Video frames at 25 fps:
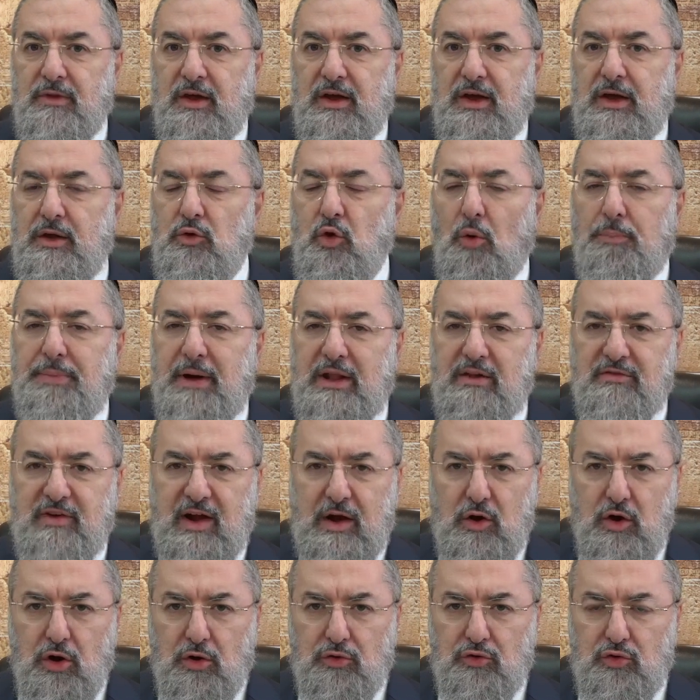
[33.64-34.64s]
Ils n'ont pas de
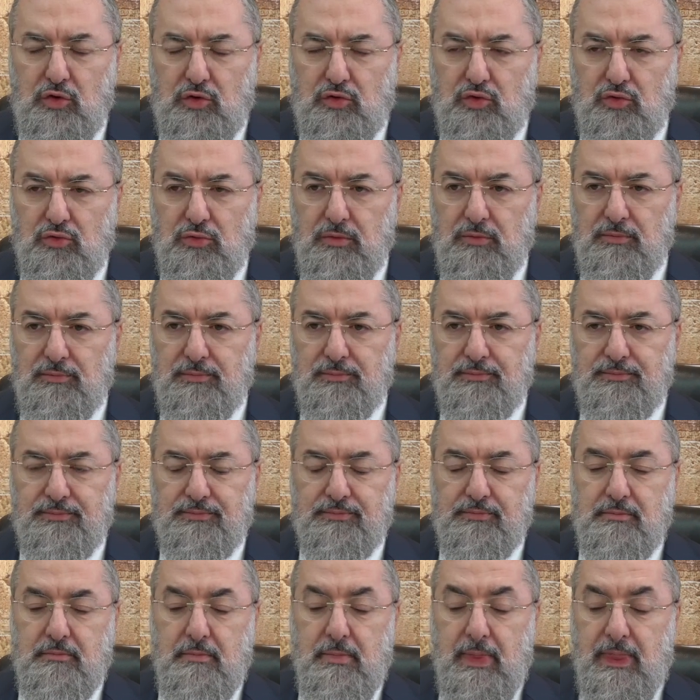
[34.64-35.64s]
valeur du tout.
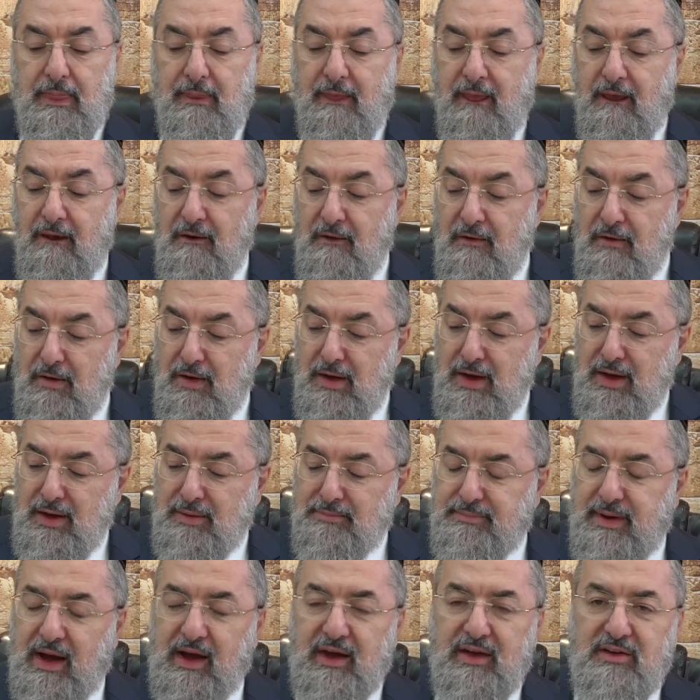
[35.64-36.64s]
Par